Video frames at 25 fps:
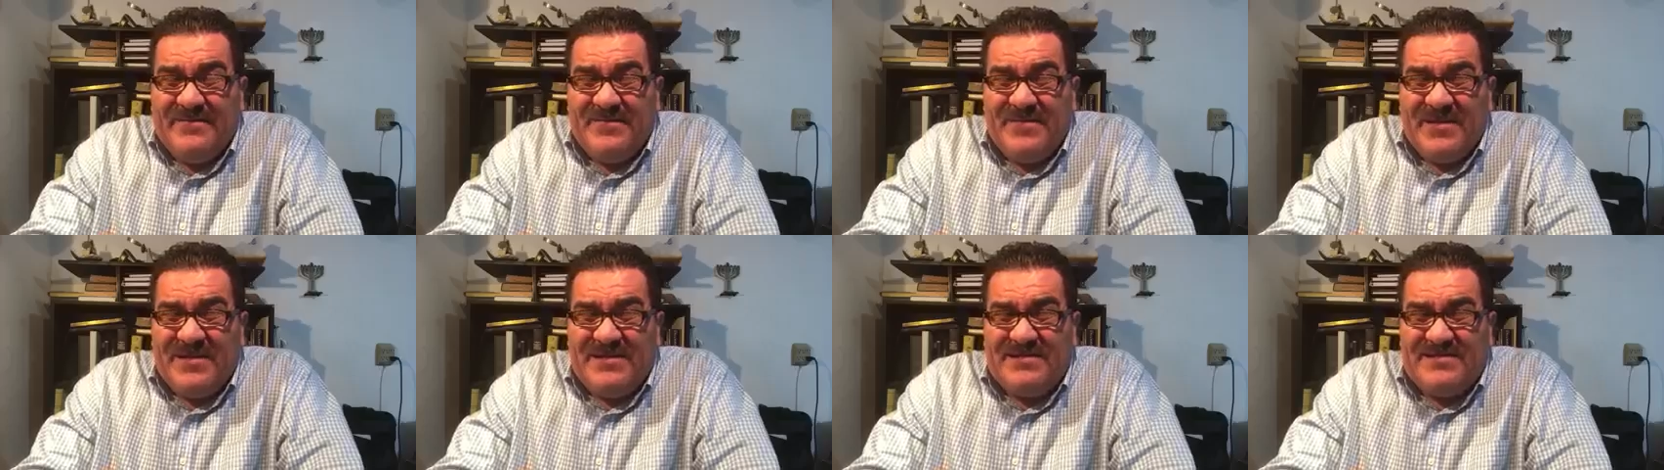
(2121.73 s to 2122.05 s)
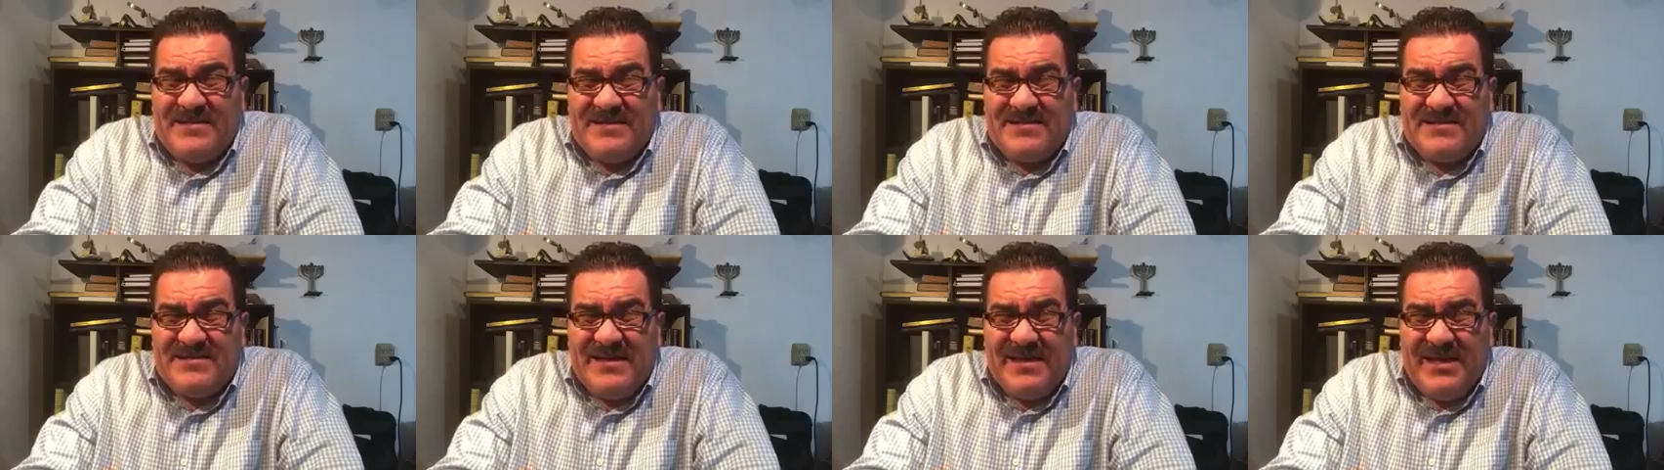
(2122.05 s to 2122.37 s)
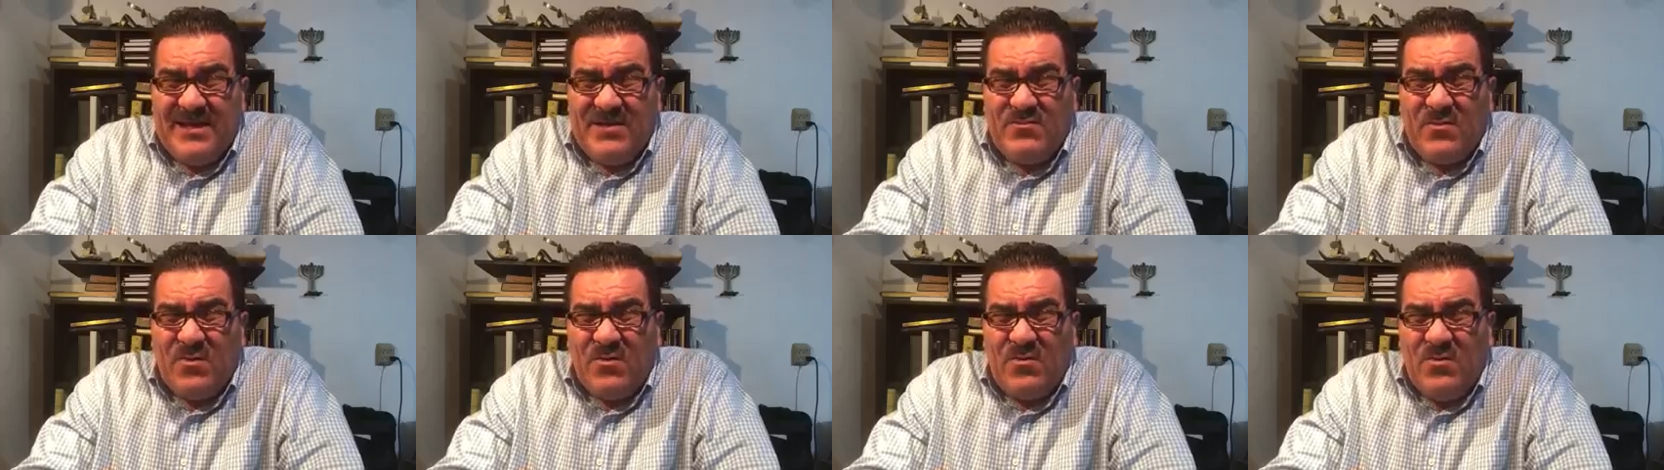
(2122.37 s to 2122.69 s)
Estás
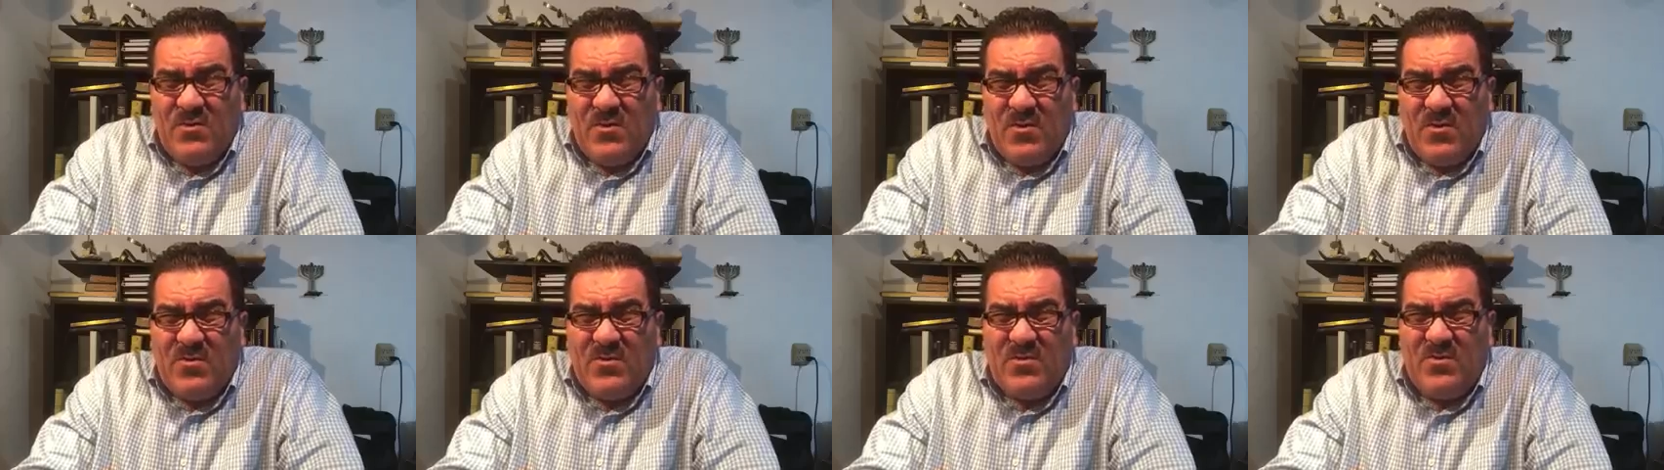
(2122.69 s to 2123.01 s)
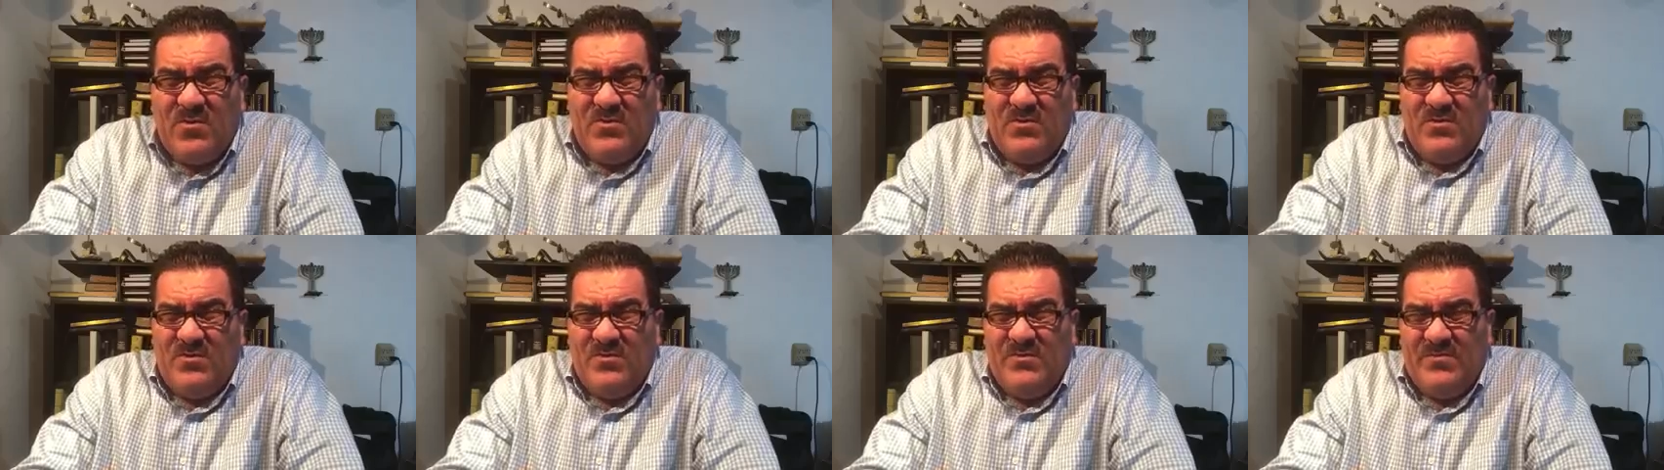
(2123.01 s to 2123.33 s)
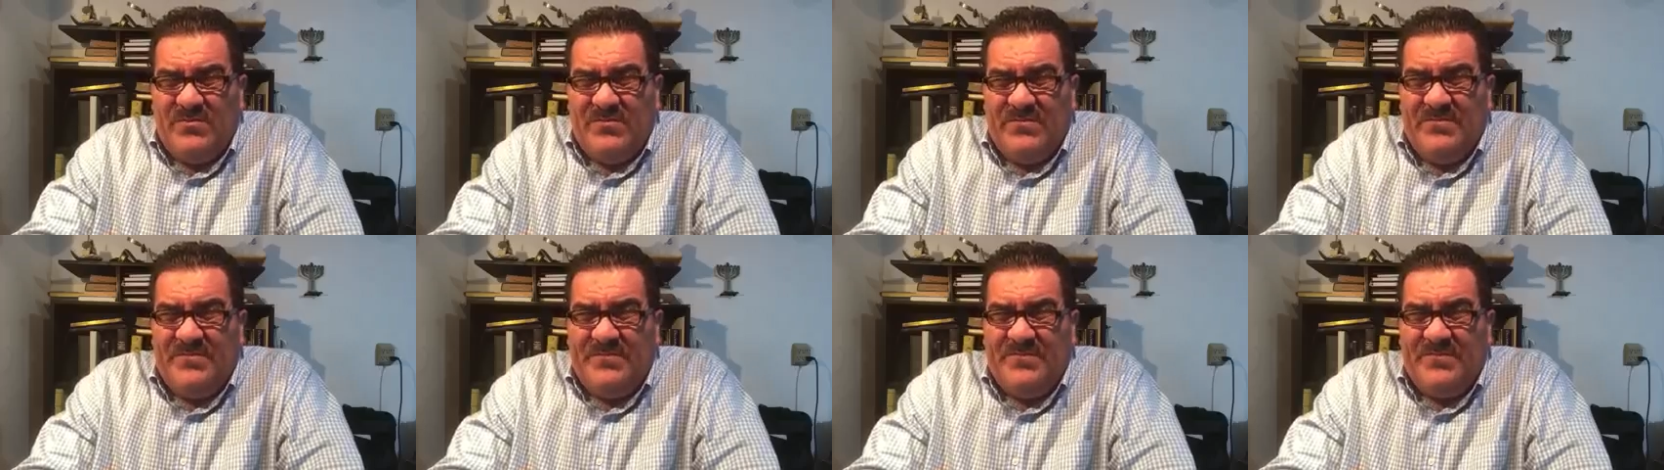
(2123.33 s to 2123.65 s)
siguiendo un loco,
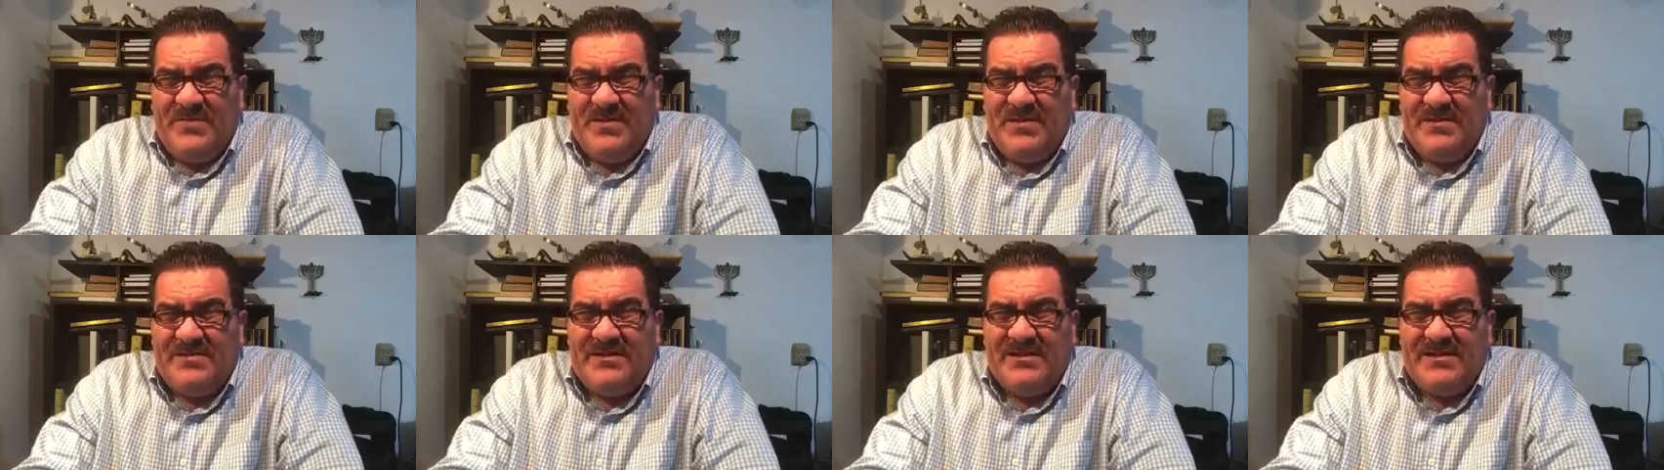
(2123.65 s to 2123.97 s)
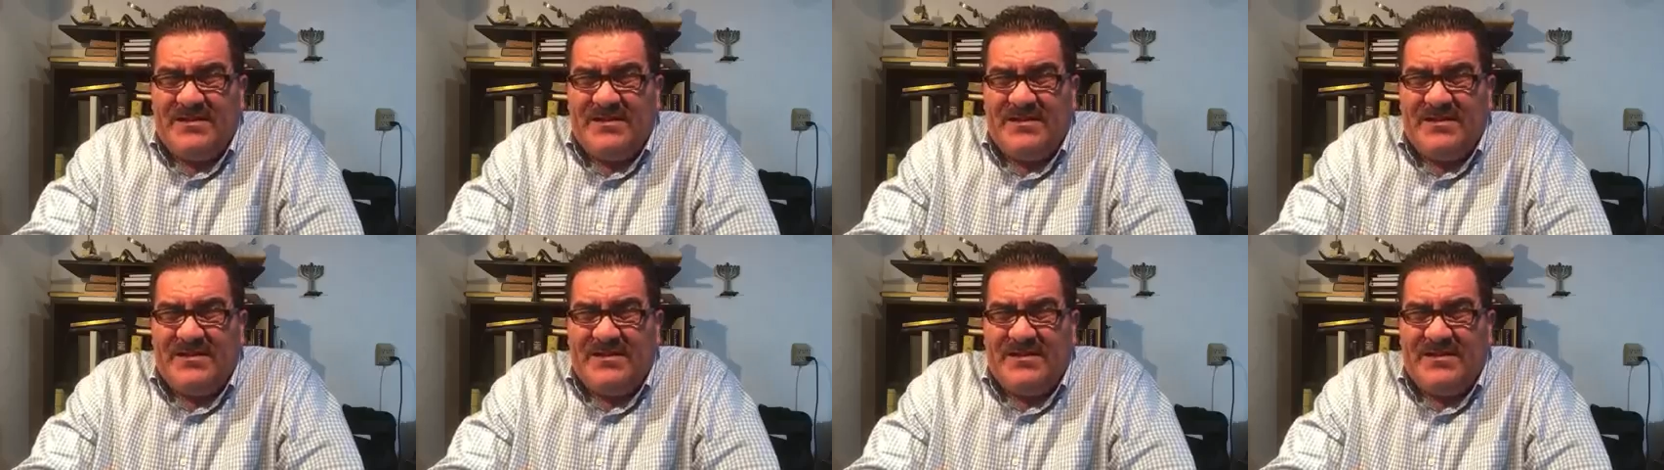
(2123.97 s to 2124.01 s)
Está